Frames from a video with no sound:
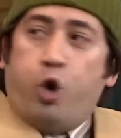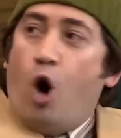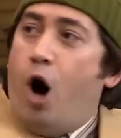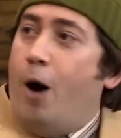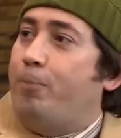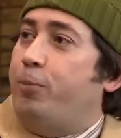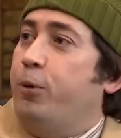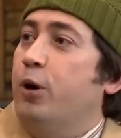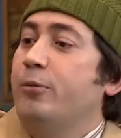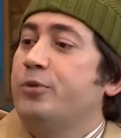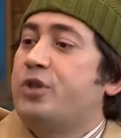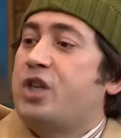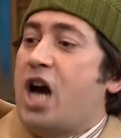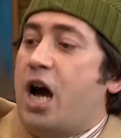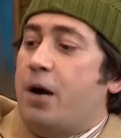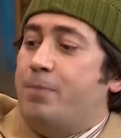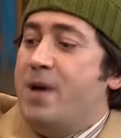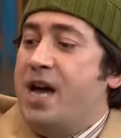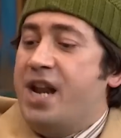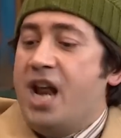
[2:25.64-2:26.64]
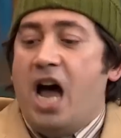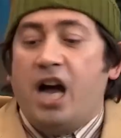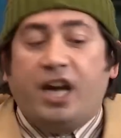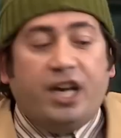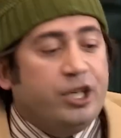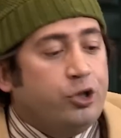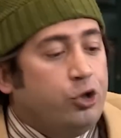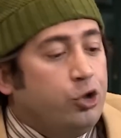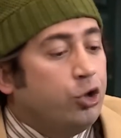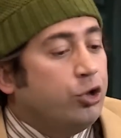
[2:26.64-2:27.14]
Toplumcak
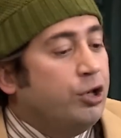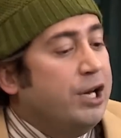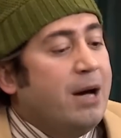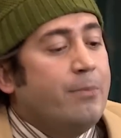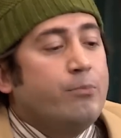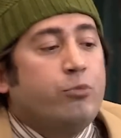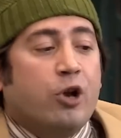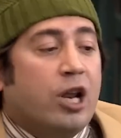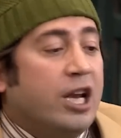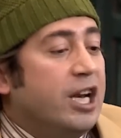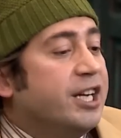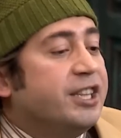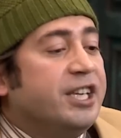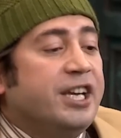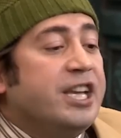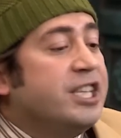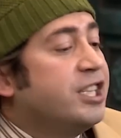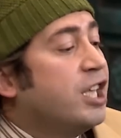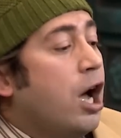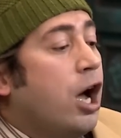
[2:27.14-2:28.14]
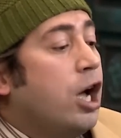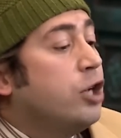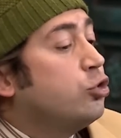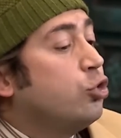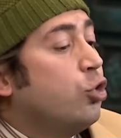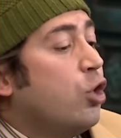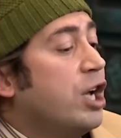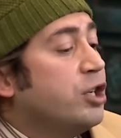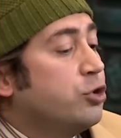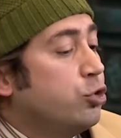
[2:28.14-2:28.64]
merak ediyor lan buralarda ne takaş
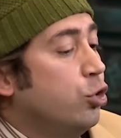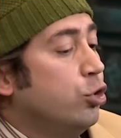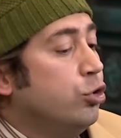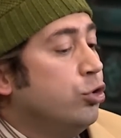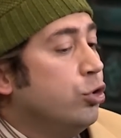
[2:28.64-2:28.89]
tukaş